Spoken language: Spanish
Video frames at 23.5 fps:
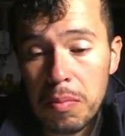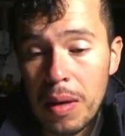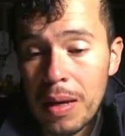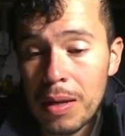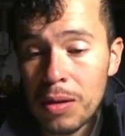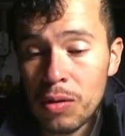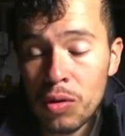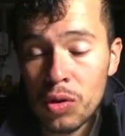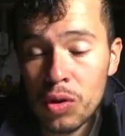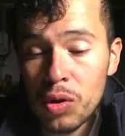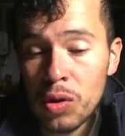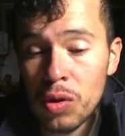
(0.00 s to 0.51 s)

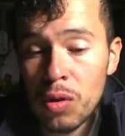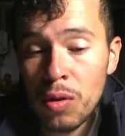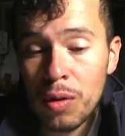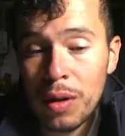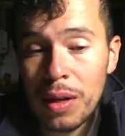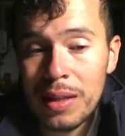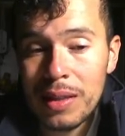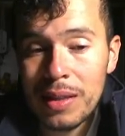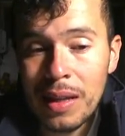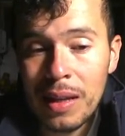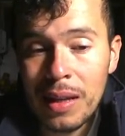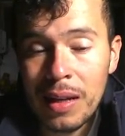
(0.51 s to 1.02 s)
Eso es lo
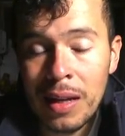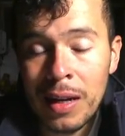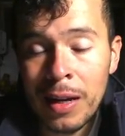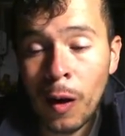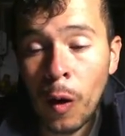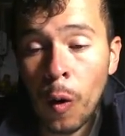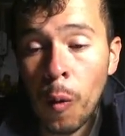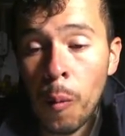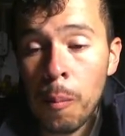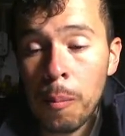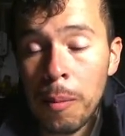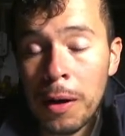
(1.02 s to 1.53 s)
que te quería
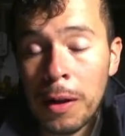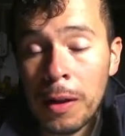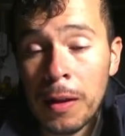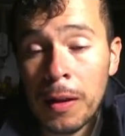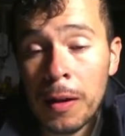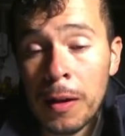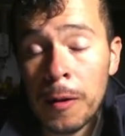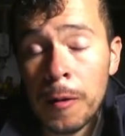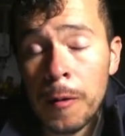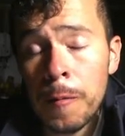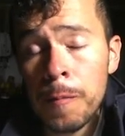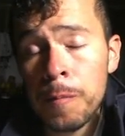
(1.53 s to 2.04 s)

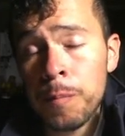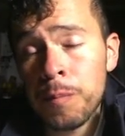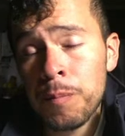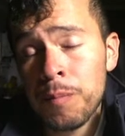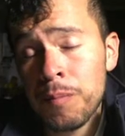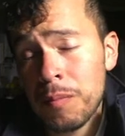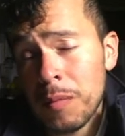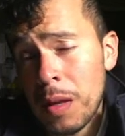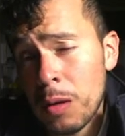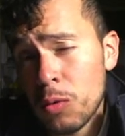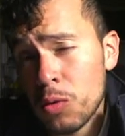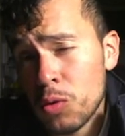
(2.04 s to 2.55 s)
compartir.
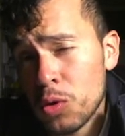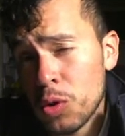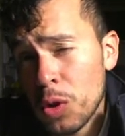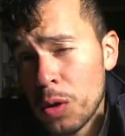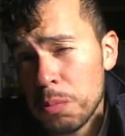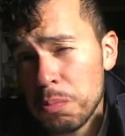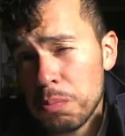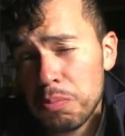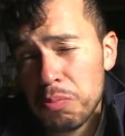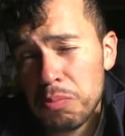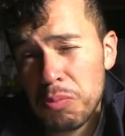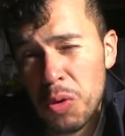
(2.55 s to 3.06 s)
¿Te
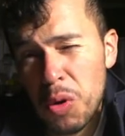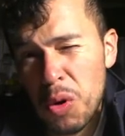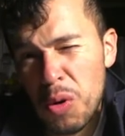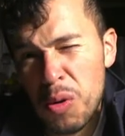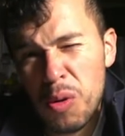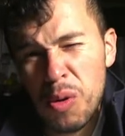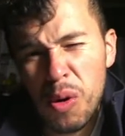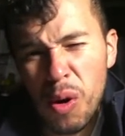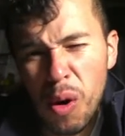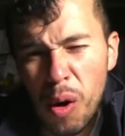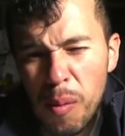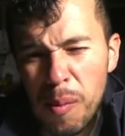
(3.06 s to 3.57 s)
gustó?
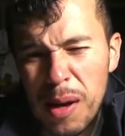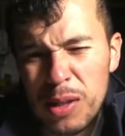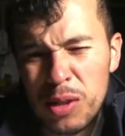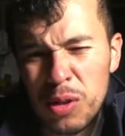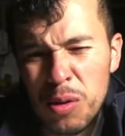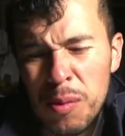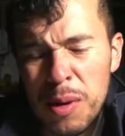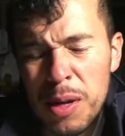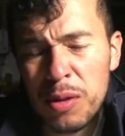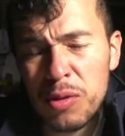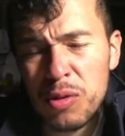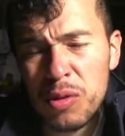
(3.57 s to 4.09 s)
O más o
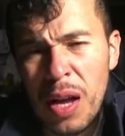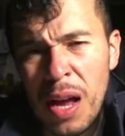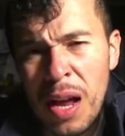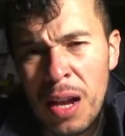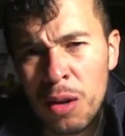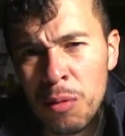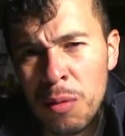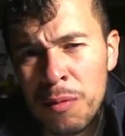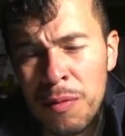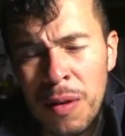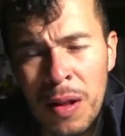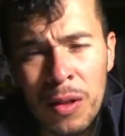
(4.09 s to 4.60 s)
menos,
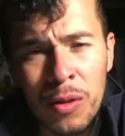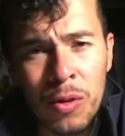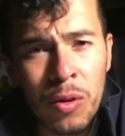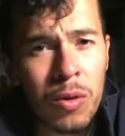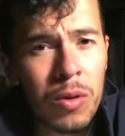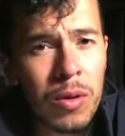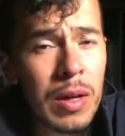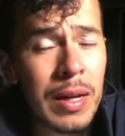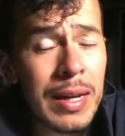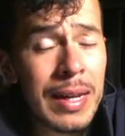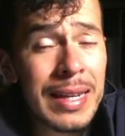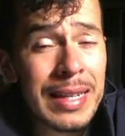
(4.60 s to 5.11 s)
algo me
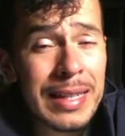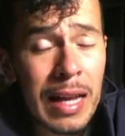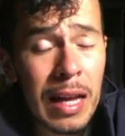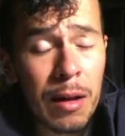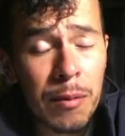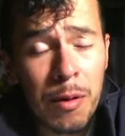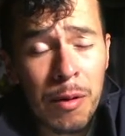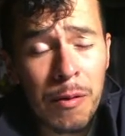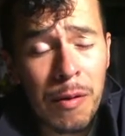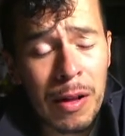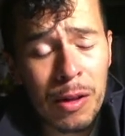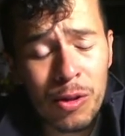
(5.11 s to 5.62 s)
faltó. Si algo
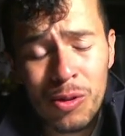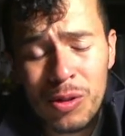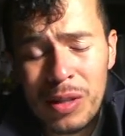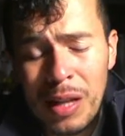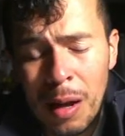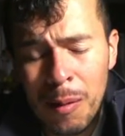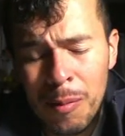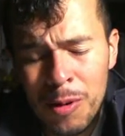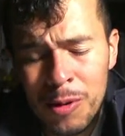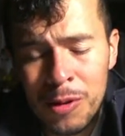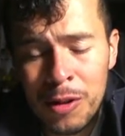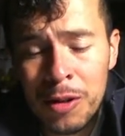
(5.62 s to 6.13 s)
me faltó,
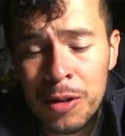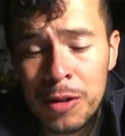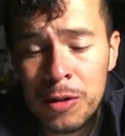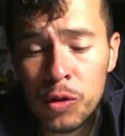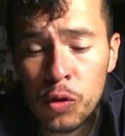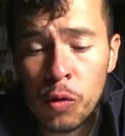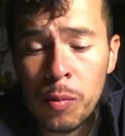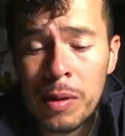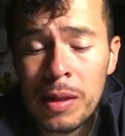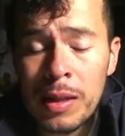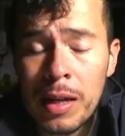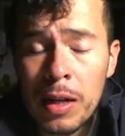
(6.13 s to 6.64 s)
déjamelo saber en los
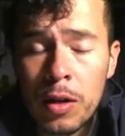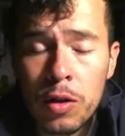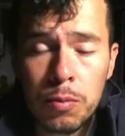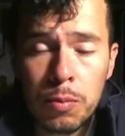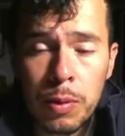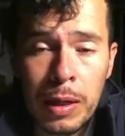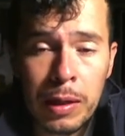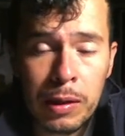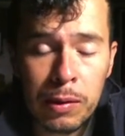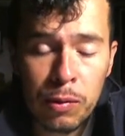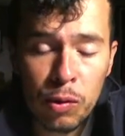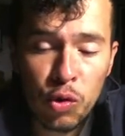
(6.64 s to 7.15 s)
comentarios
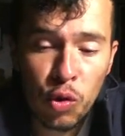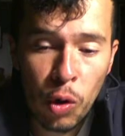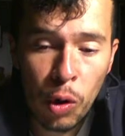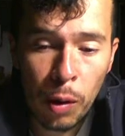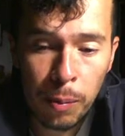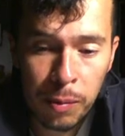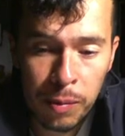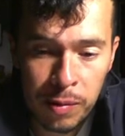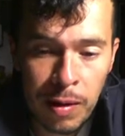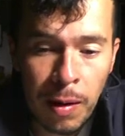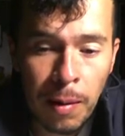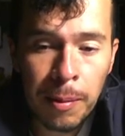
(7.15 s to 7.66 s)
para yo
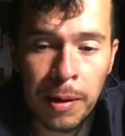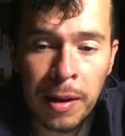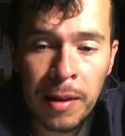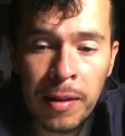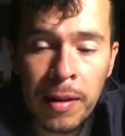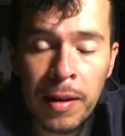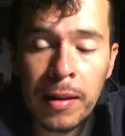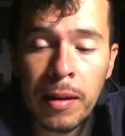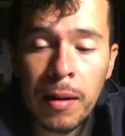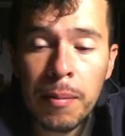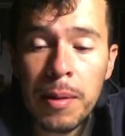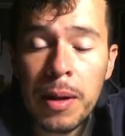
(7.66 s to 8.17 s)

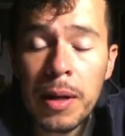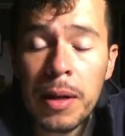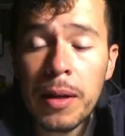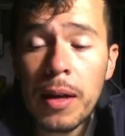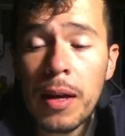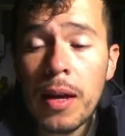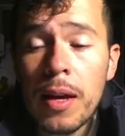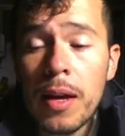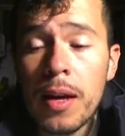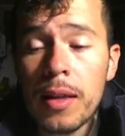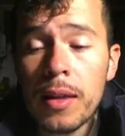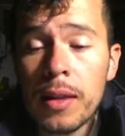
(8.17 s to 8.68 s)
aprender también.
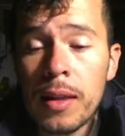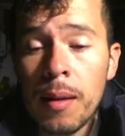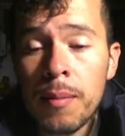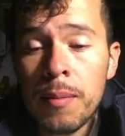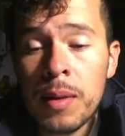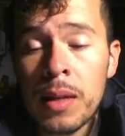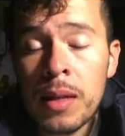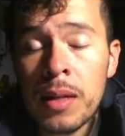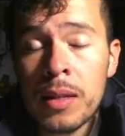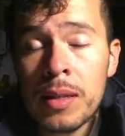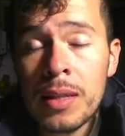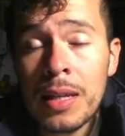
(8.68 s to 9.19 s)

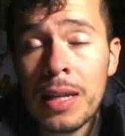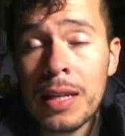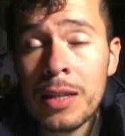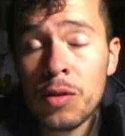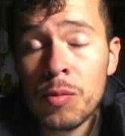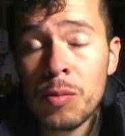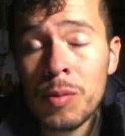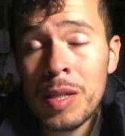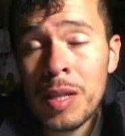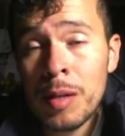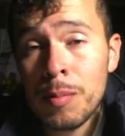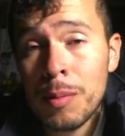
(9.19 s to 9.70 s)
También, si quieres
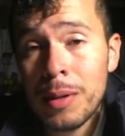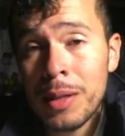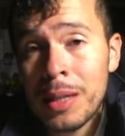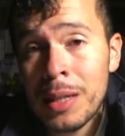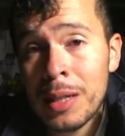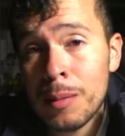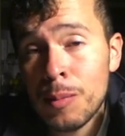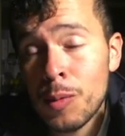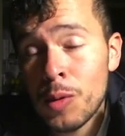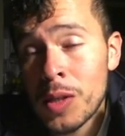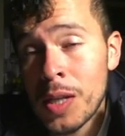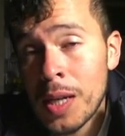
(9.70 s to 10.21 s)
comenzar a invertir
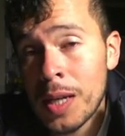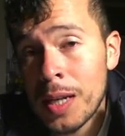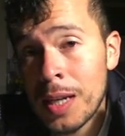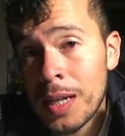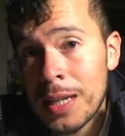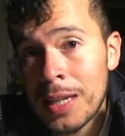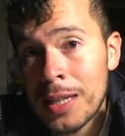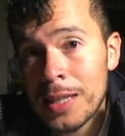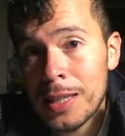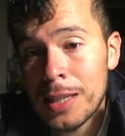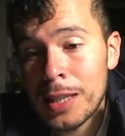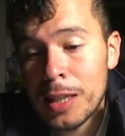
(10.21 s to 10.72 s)
en bolsa, clic
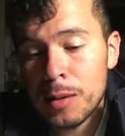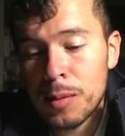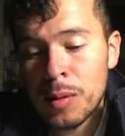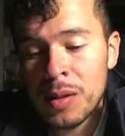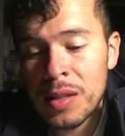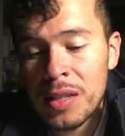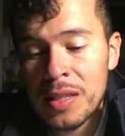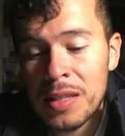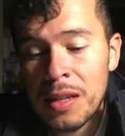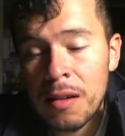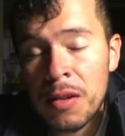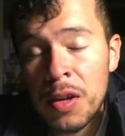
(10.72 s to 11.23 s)
en la descripción de
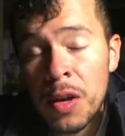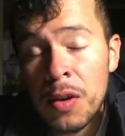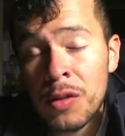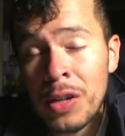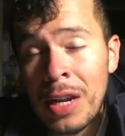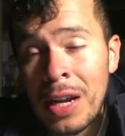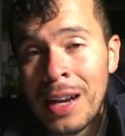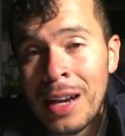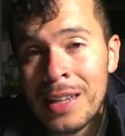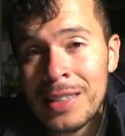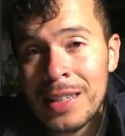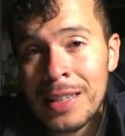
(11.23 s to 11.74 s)
este video en el
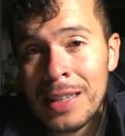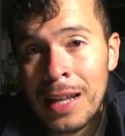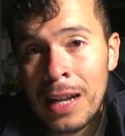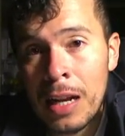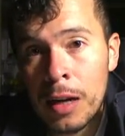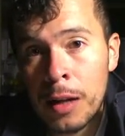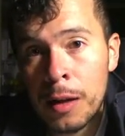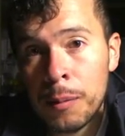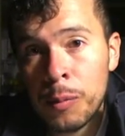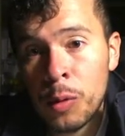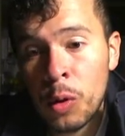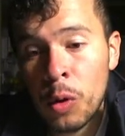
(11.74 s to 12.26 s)
enlace
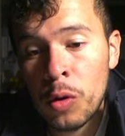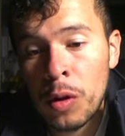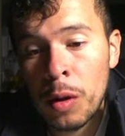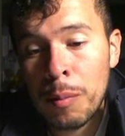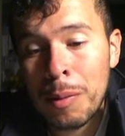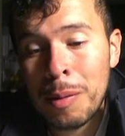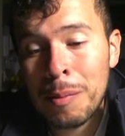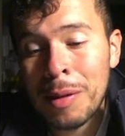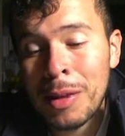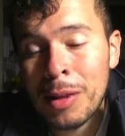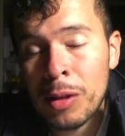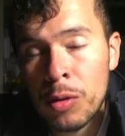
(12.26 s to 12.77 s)
Telegram, donde
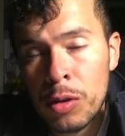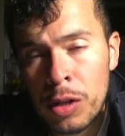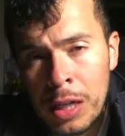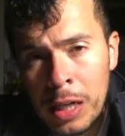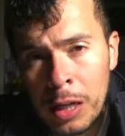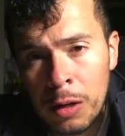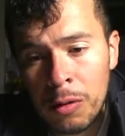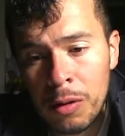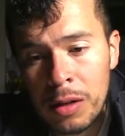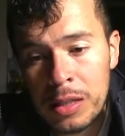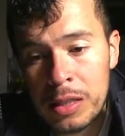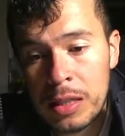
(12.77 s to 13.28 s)
mi mentor
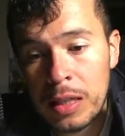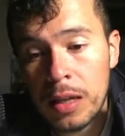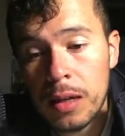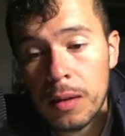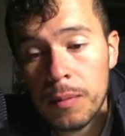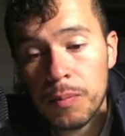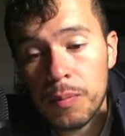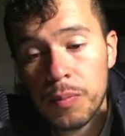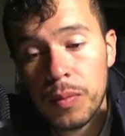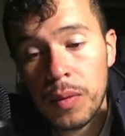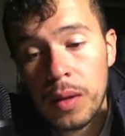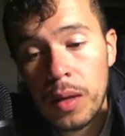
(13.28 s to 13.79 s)
Greco García
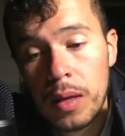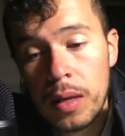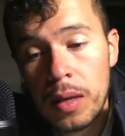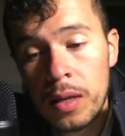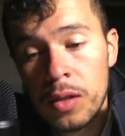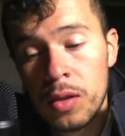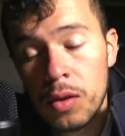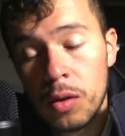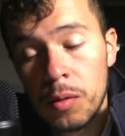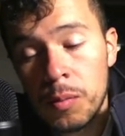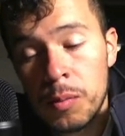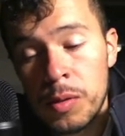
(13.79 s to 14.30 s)
y
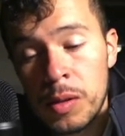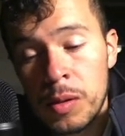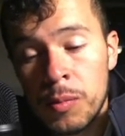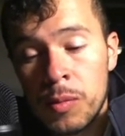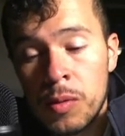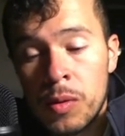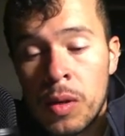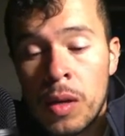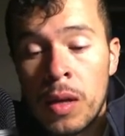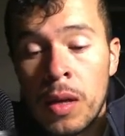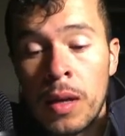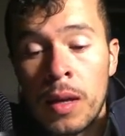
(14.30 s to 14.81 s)
yo comenzamos,
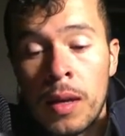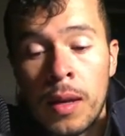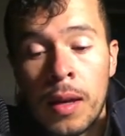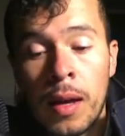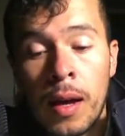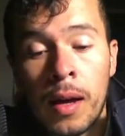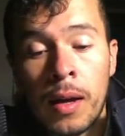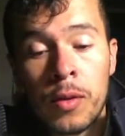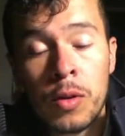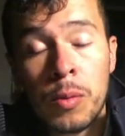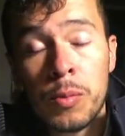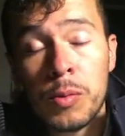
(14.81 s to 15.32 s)
eh,
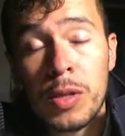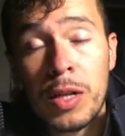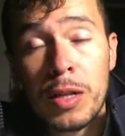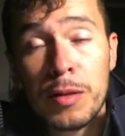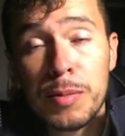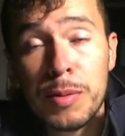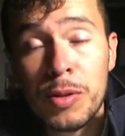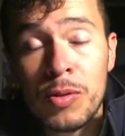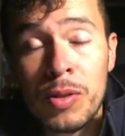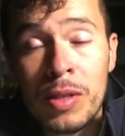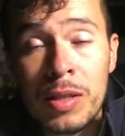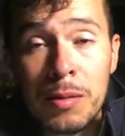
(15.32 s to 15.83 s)
ayudamos a las
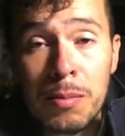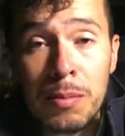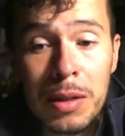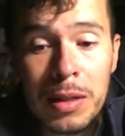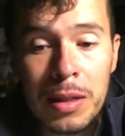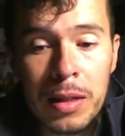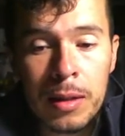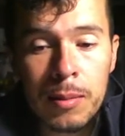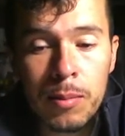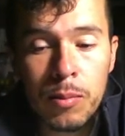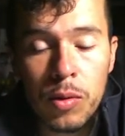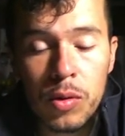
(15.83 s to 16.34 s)
personas a
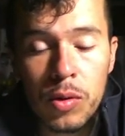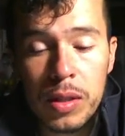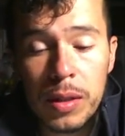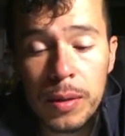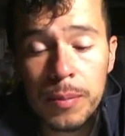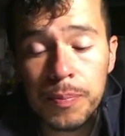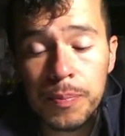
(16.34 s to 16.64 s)
invertir en bolsa.